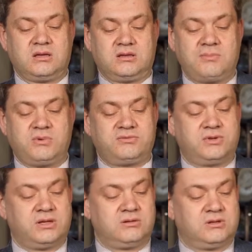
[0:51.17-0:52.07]
я
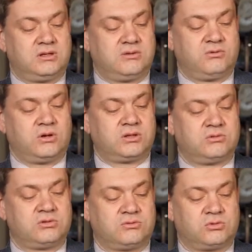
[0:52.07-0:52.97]
повторил для него
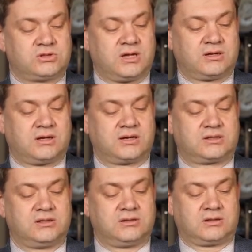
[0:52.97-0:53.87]
одну из двух старых
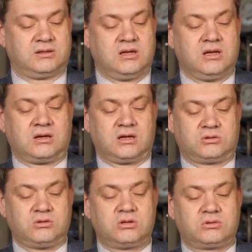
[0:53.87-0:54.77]
картинок,
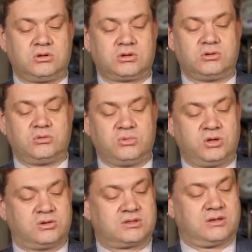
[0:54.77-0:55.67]
которые только и
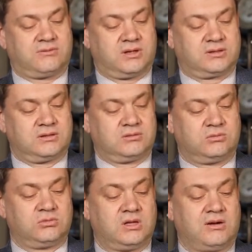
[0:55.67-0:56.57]
умею рисовать –
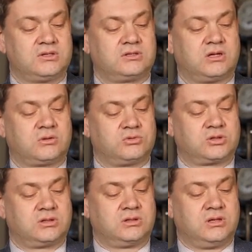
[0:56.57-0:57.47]
удава
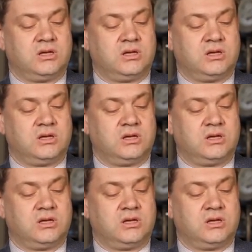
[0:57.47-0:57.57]
снаружи.